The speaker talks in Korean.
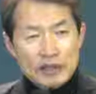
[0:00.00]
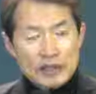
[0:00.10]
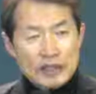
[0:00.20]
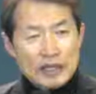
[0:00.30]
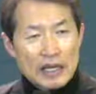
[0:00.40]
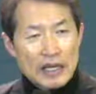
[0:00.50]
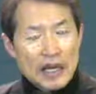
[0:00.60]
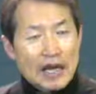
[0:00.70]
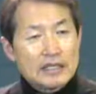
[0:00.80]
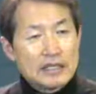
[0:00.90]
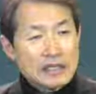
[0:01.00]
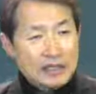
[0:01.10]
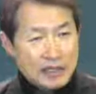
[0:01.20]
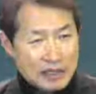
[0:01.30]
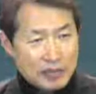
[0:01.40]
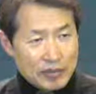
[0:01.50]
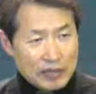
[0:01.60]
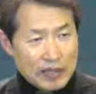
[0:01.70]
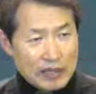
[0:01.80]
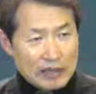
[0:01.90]
것이
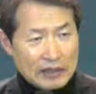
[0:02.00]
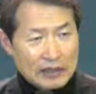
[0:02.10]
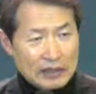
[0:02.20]
안식일입니다.